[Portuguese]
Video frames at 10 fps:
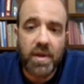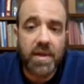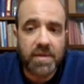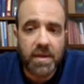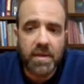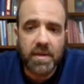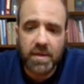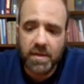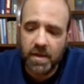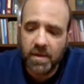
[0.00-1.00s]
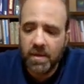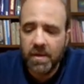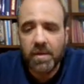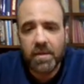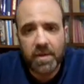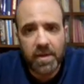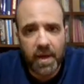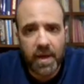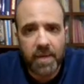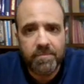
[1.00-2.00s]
Escherichia, que é